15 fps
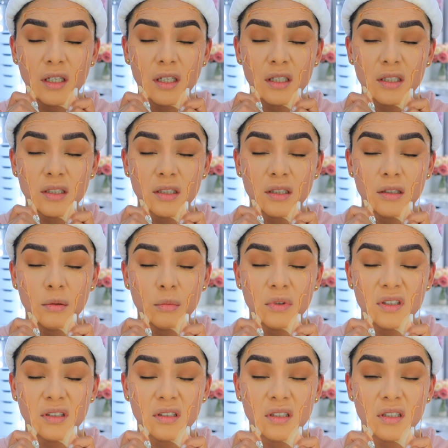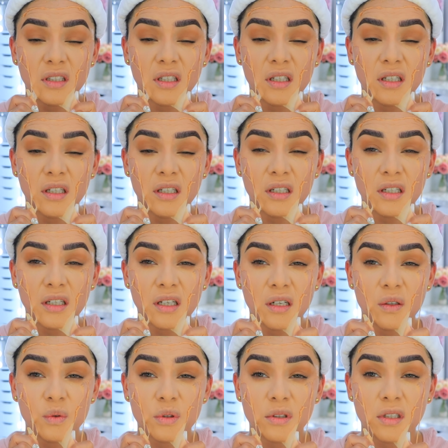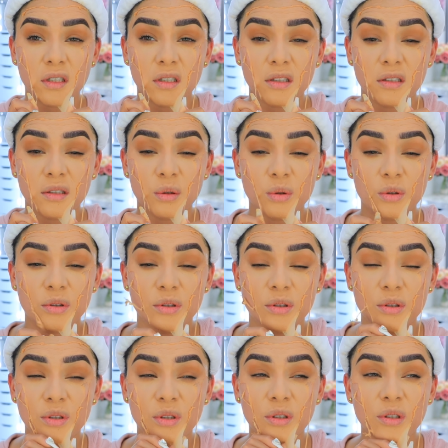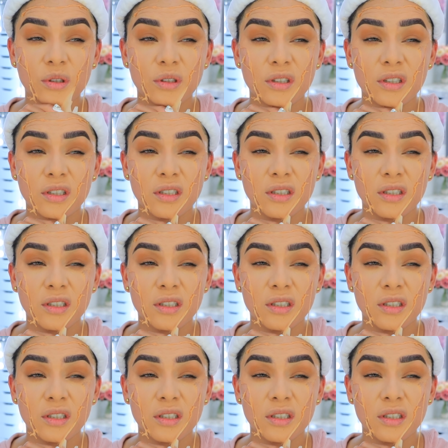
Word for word: esto me está causando dolor.